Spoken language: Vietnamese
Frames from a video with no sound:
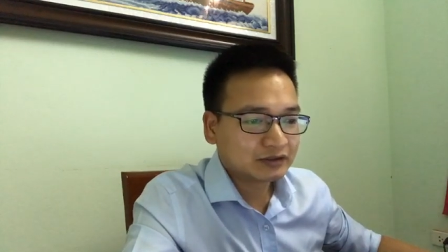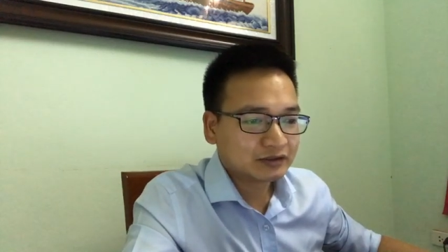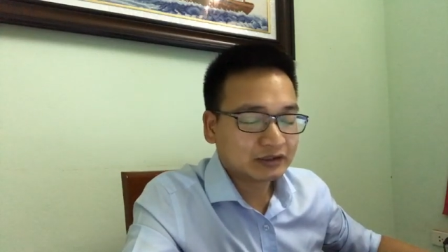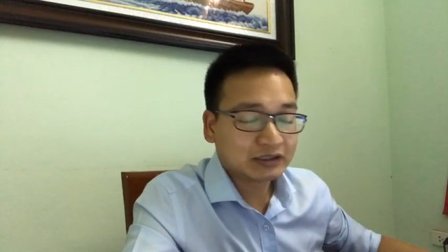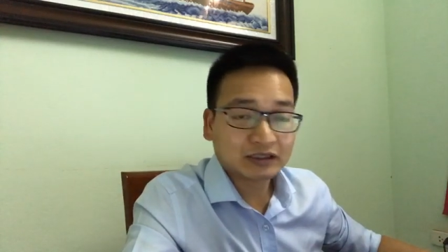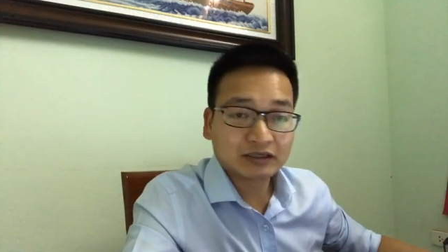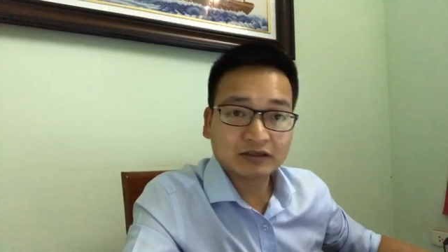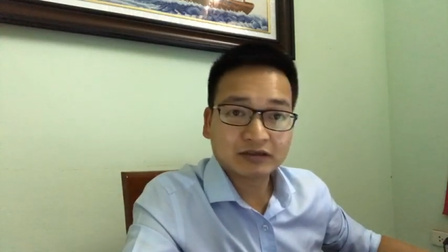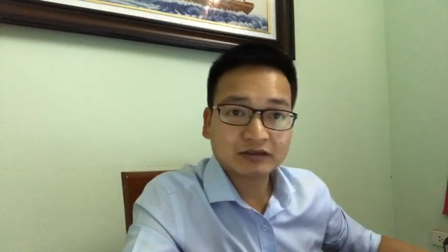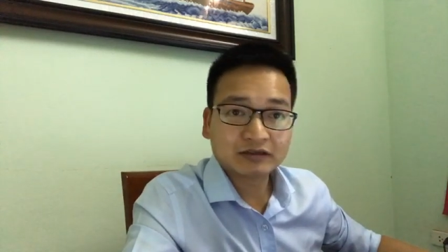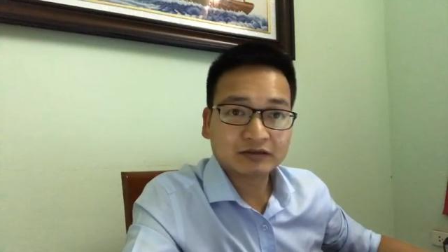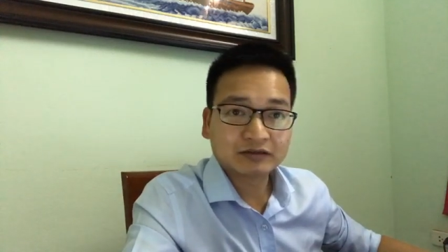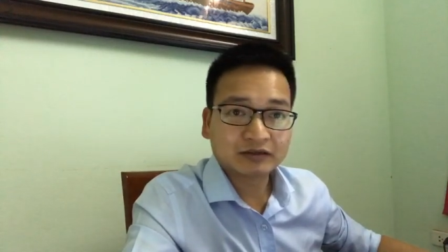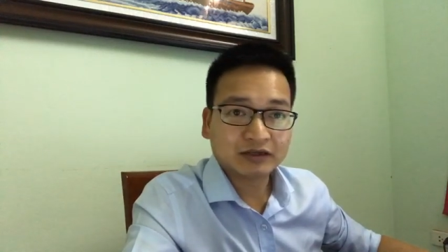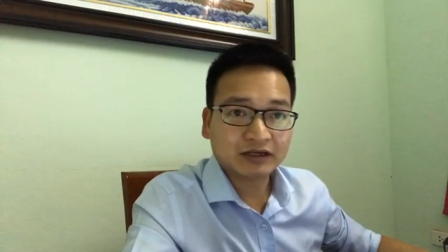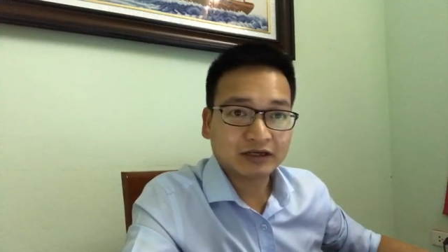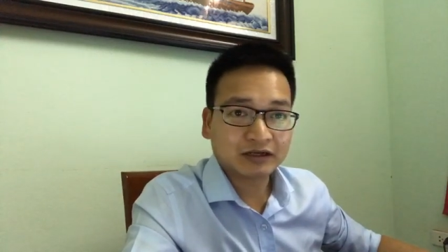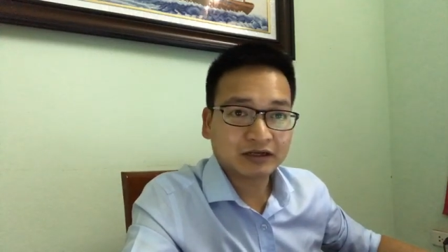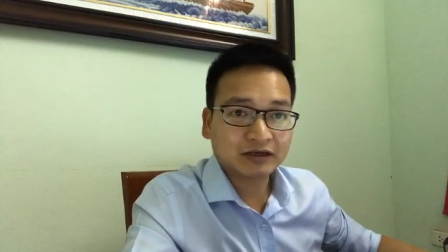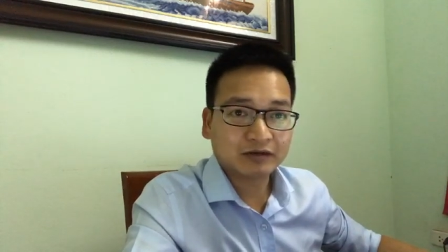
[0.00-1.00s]
uh,
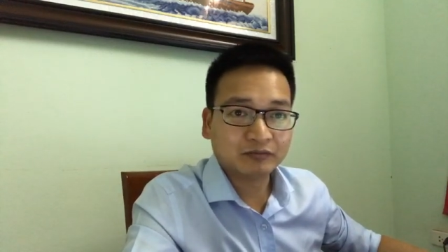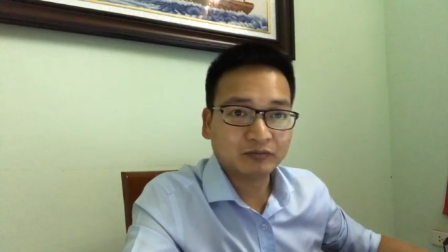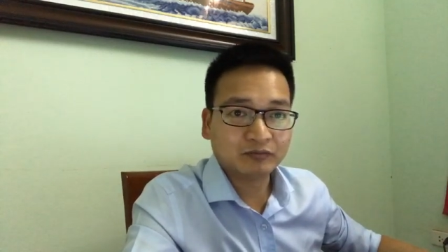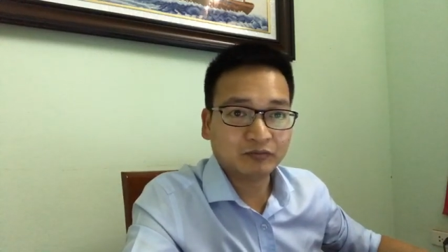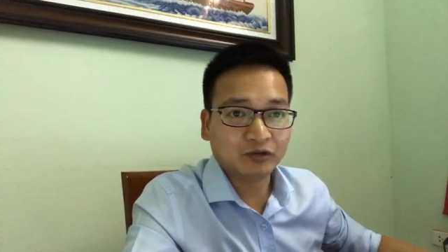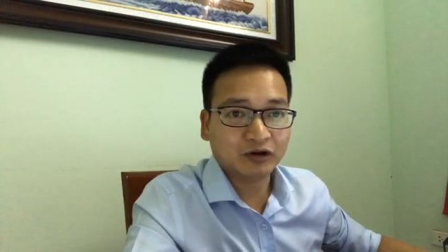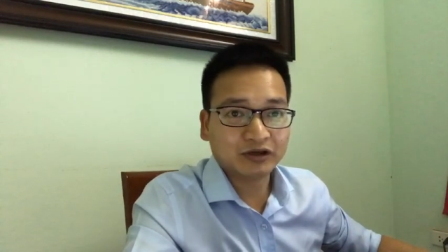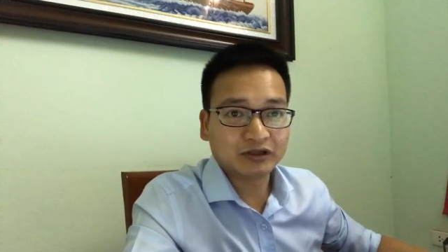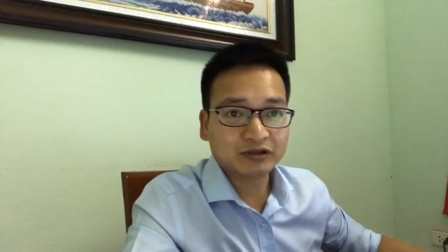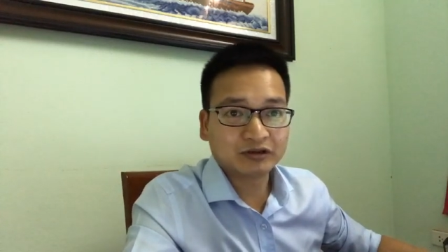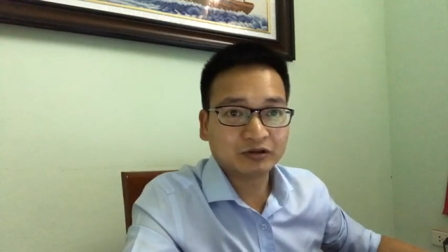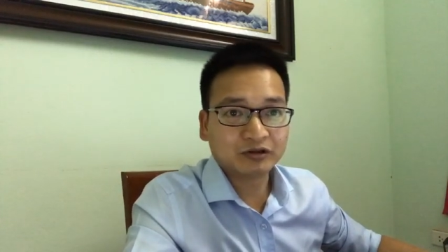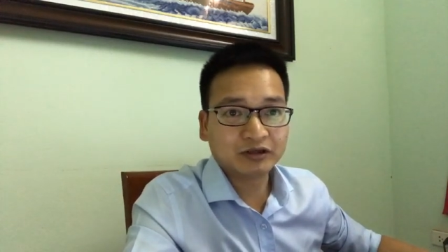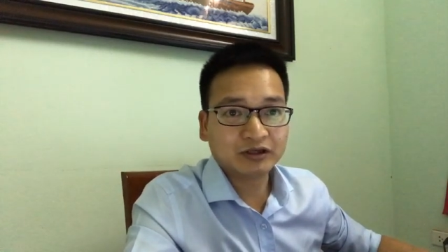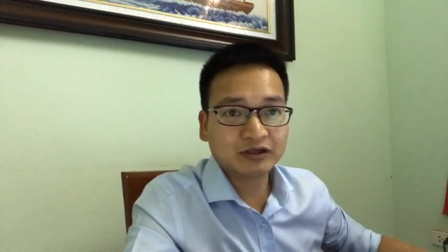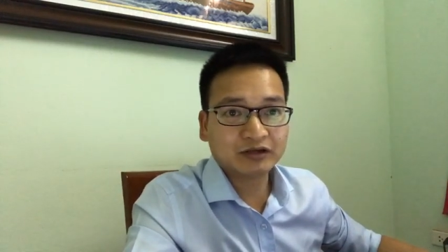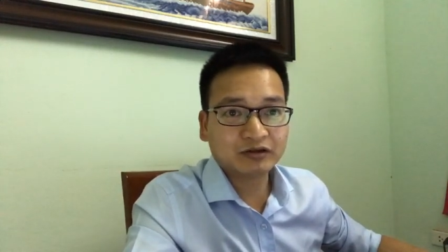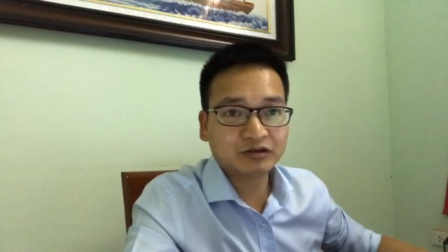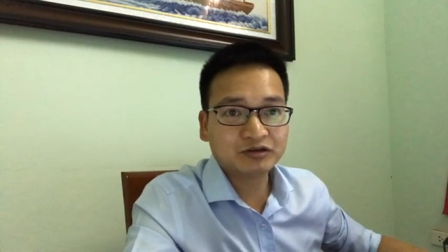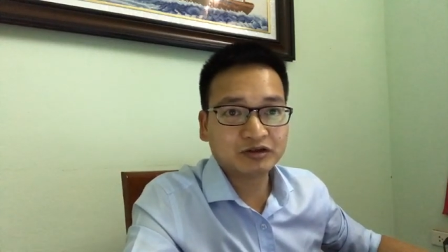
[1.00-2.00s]
để ờ, buổi
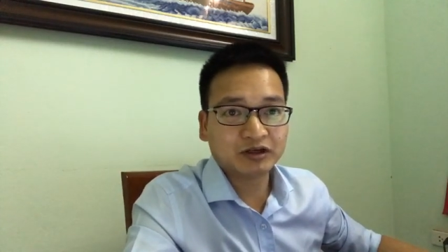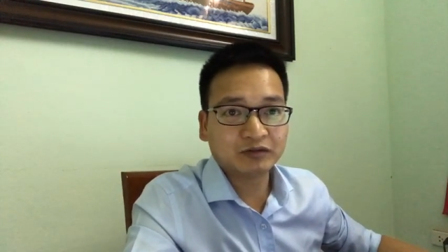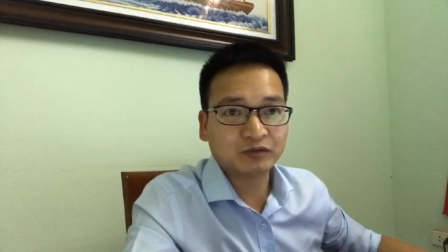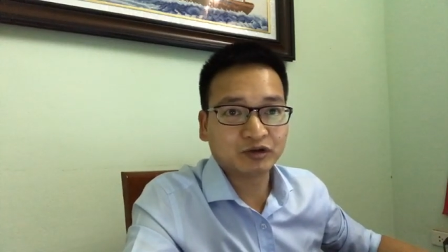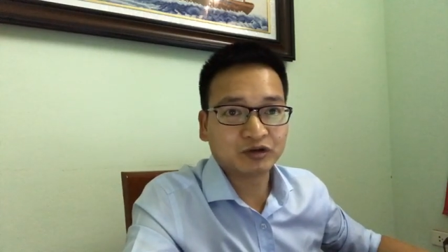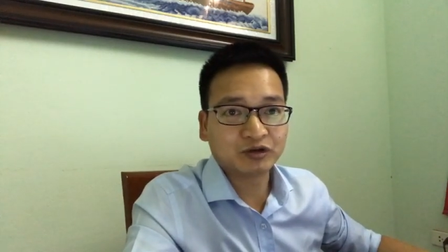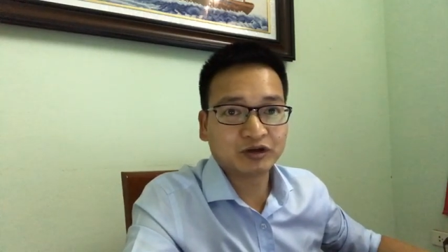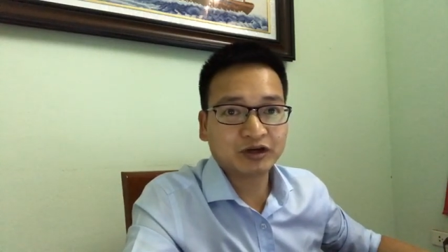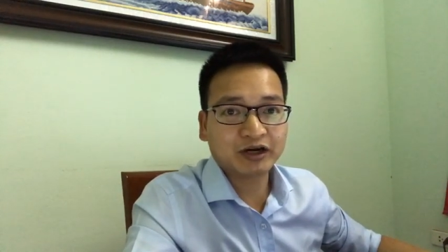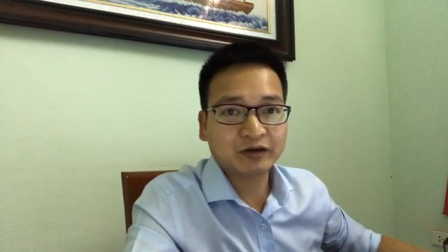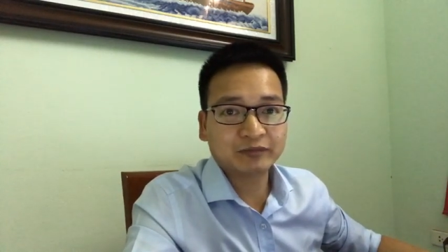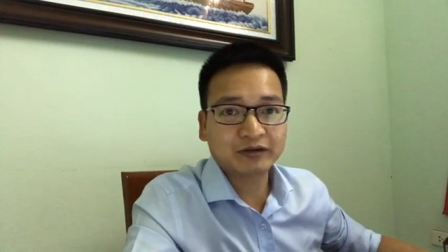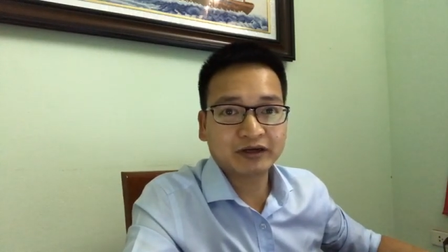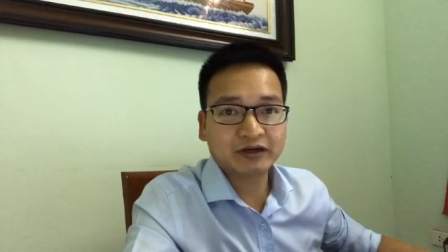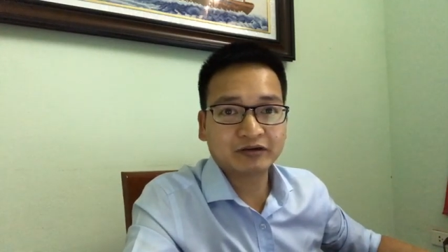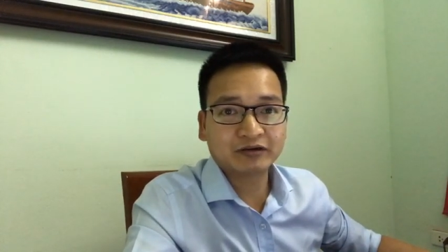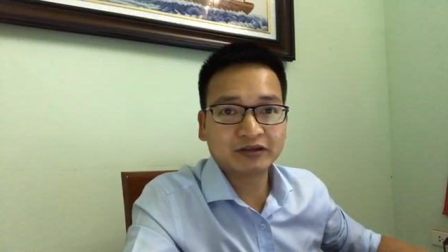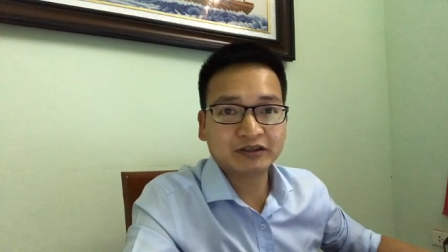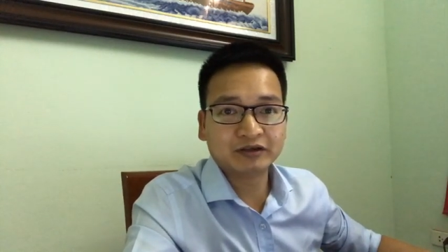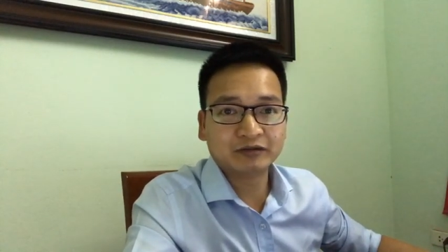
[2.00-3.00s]
tối nói chuyện buổi tối ngày hôm
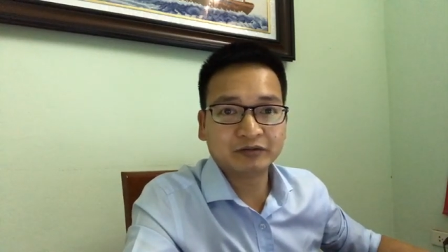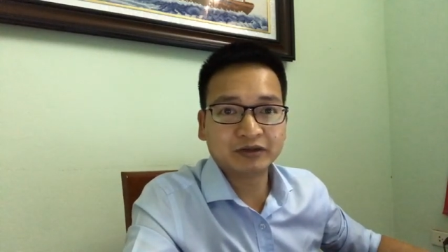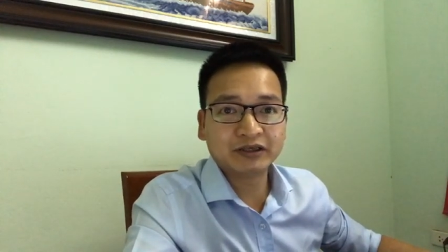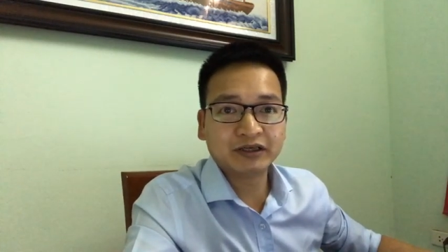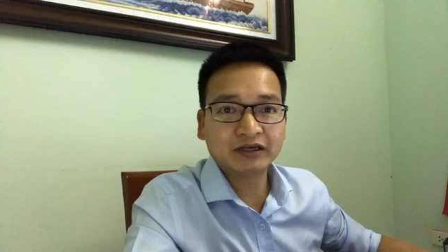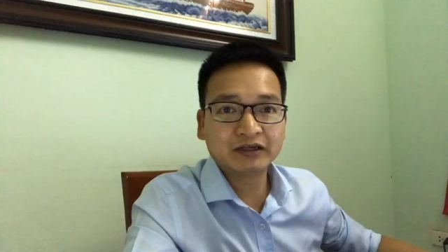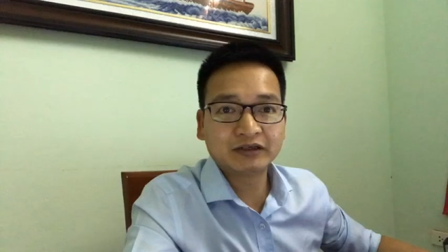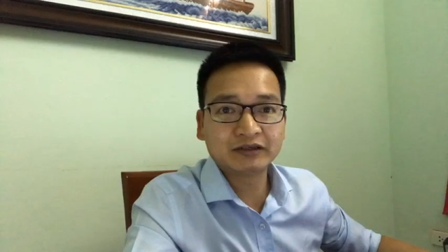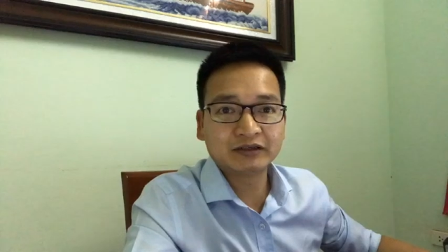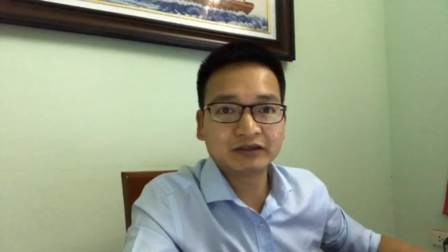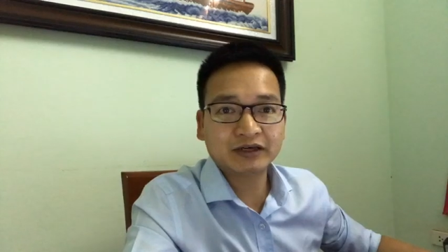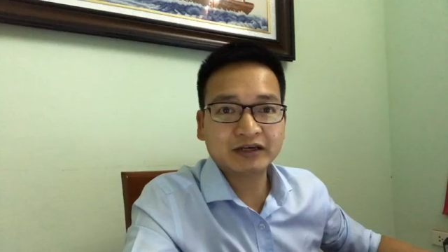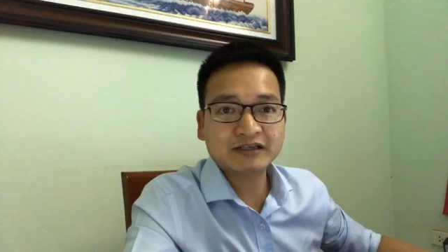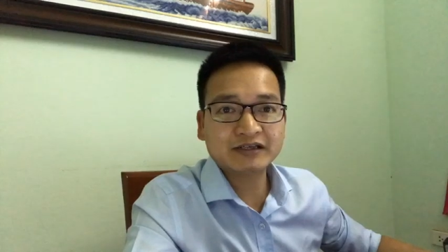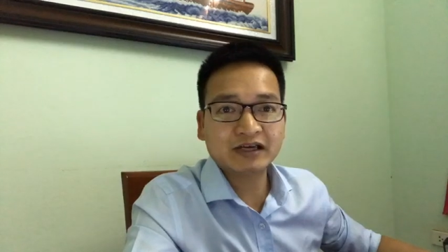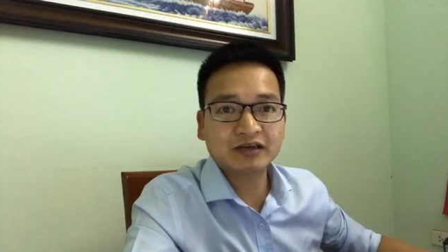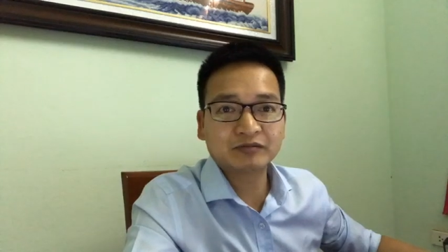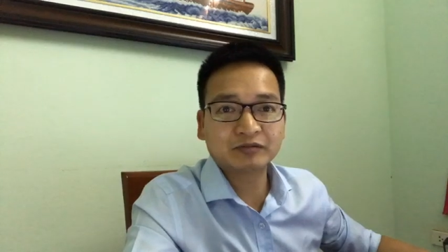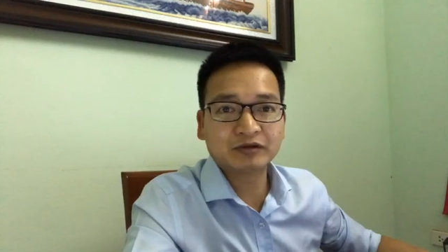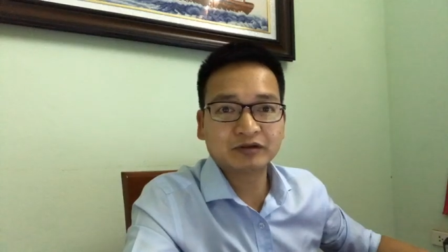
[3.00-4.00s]
nay có nhiều ý nghĩa hơn hãy
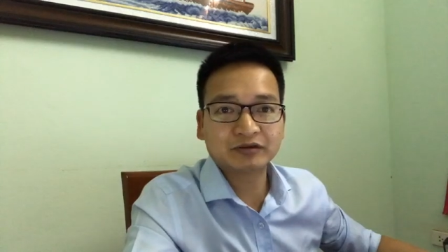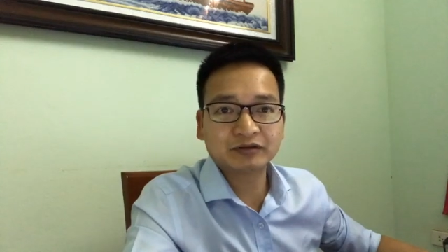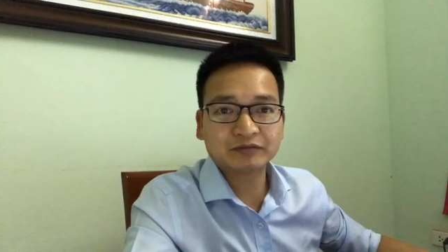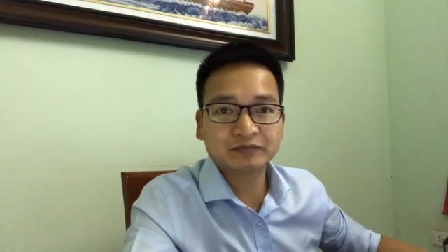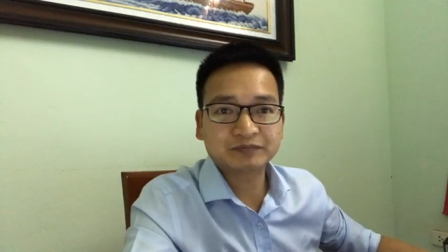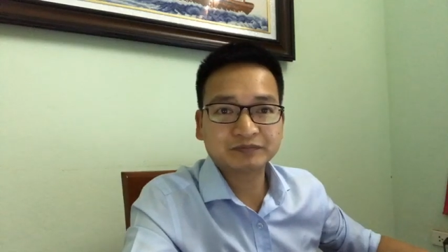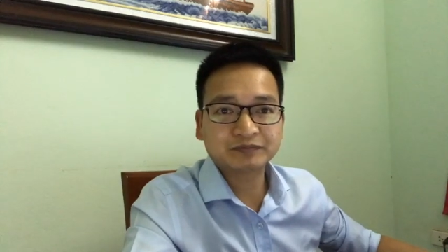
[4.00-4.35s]
share giúp tôi